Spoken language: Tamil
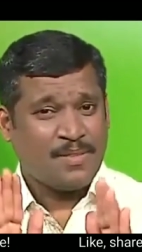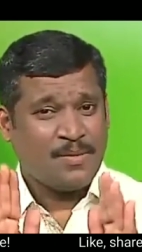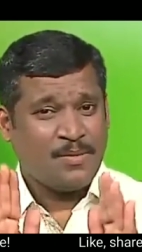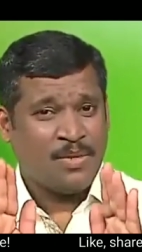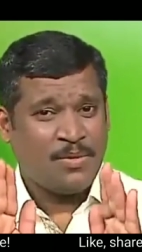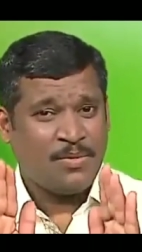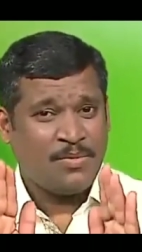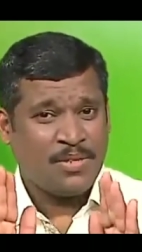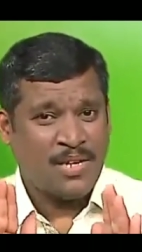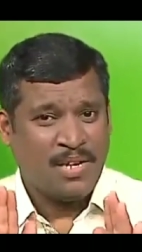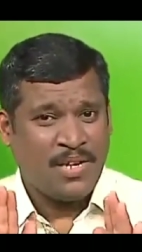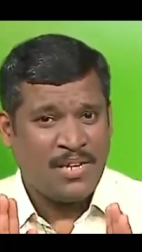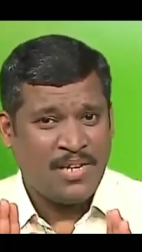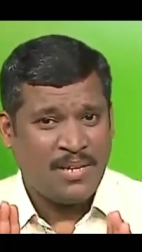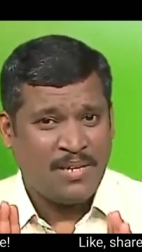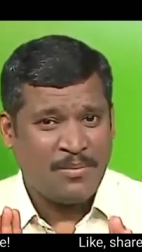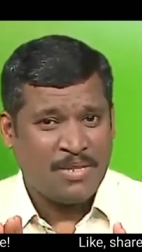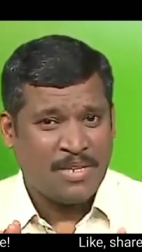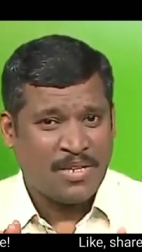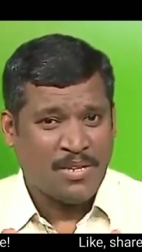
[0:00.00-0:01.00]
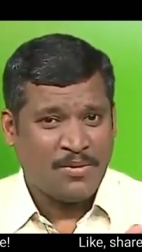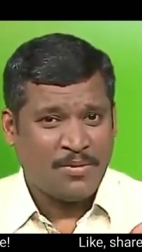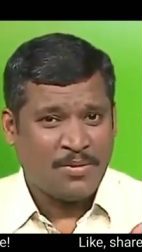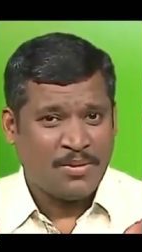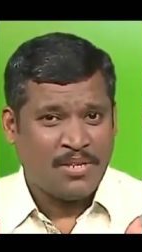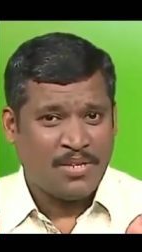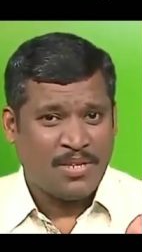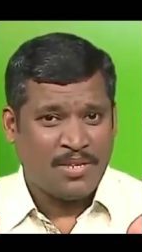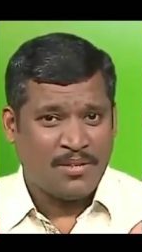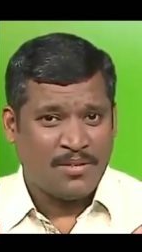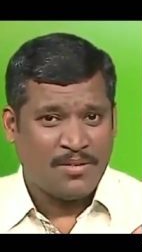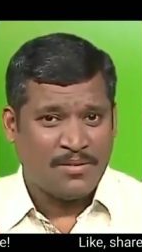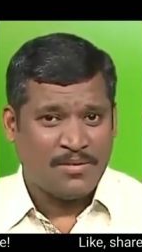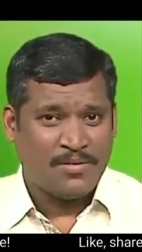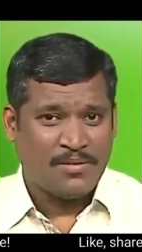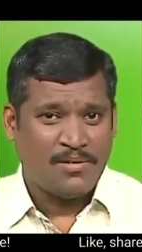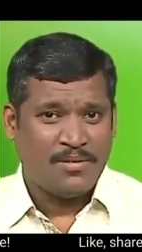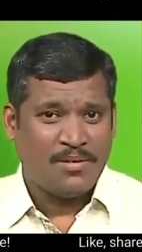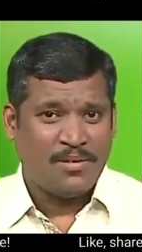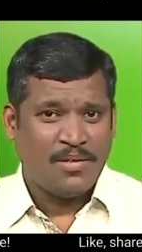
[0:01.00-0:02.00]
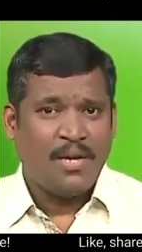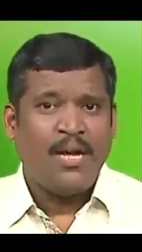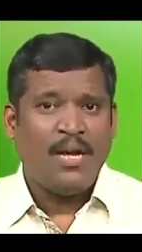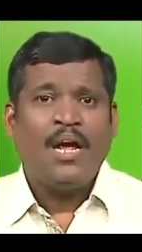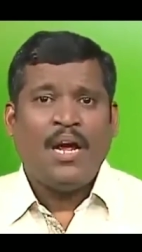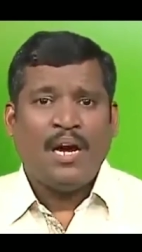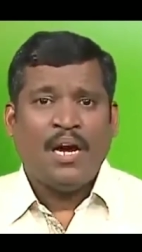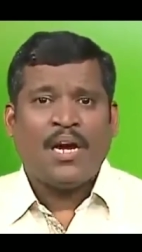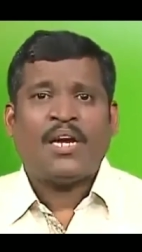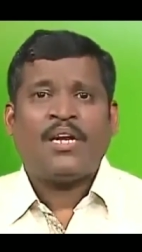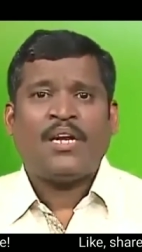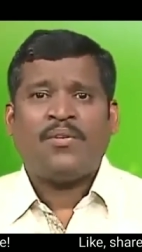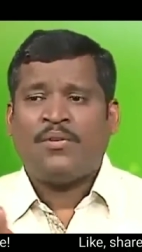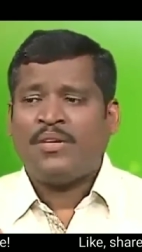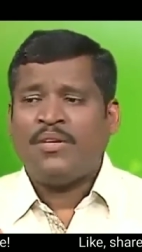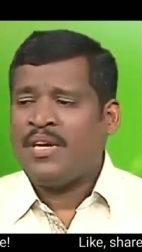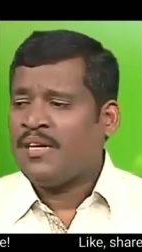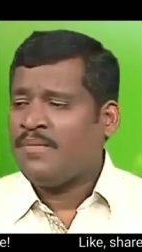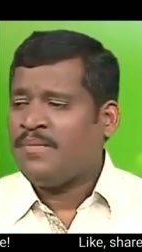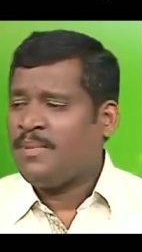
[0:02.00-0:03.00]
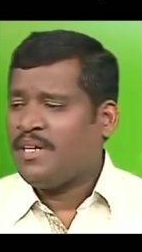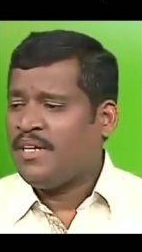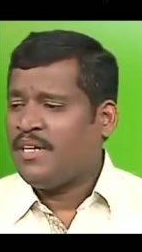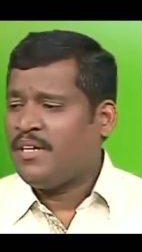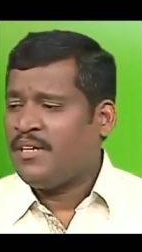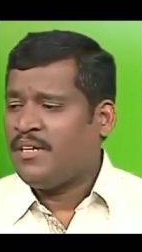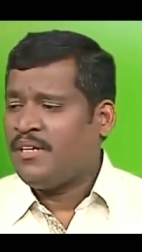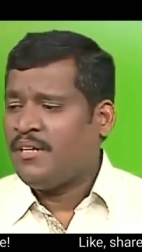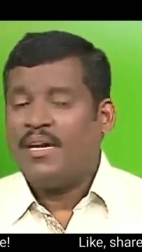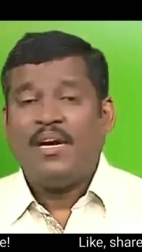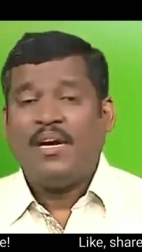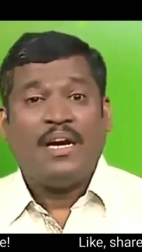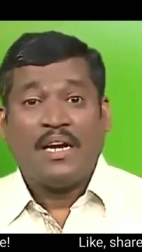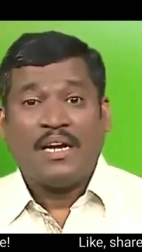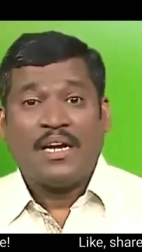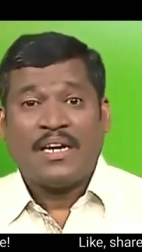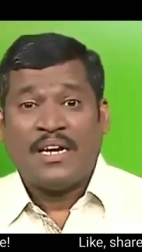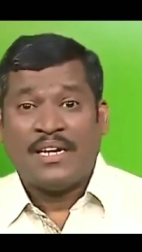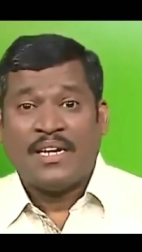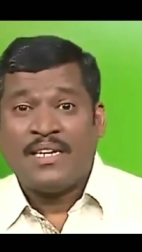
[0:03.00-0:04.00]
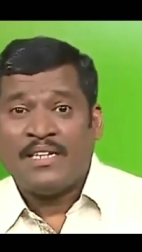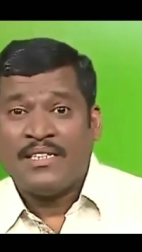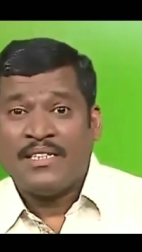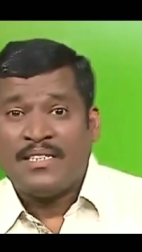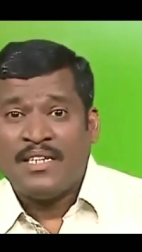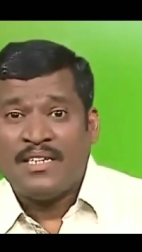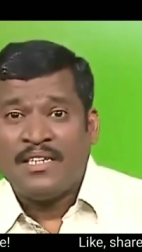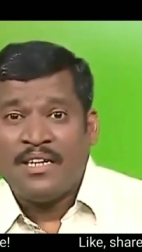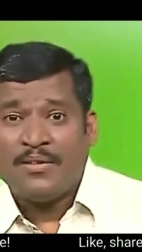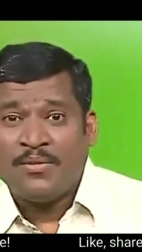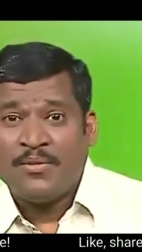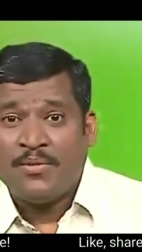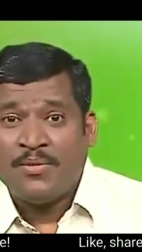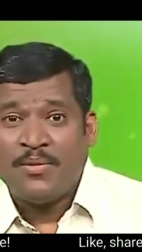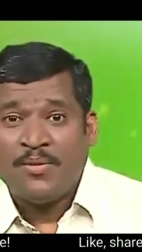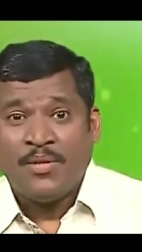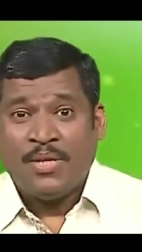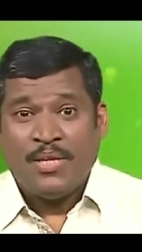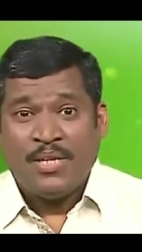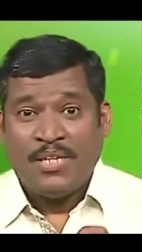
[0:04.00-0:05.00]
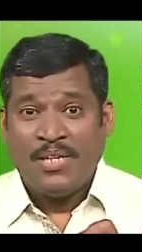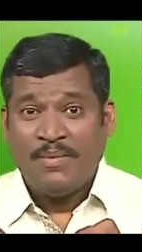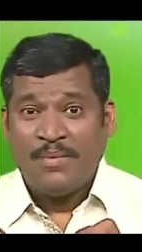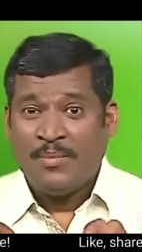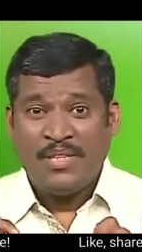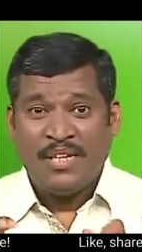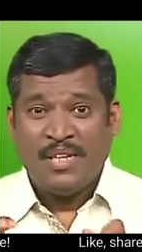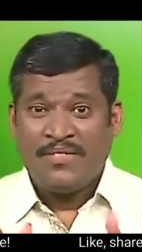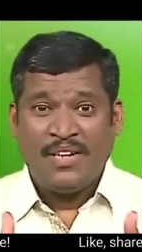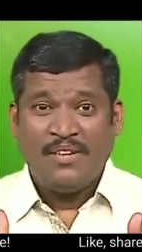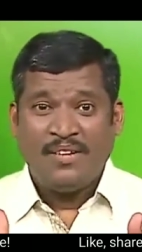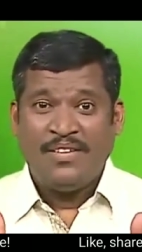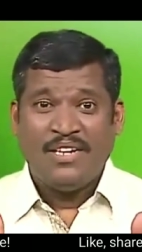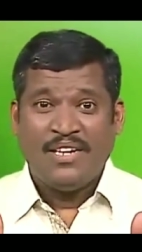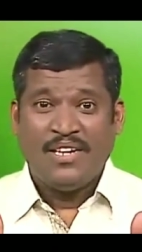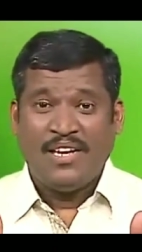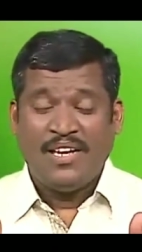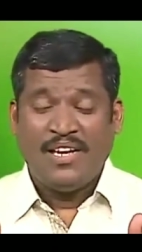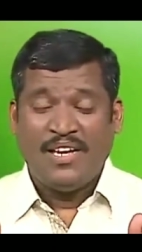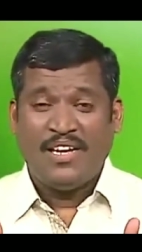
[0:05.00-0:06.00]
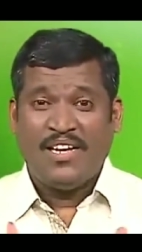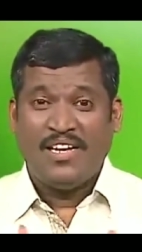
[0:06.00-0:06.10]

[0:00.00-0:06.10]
உங்கள் முதலாளி ஐம்பதாயிரம் கொடுத்த என்னாகும் கடன் கொண்டு அடைப்பீங்க கடன் அடைச்சா என்னாகும் நிம்மதியாக வாழ்வீங்களா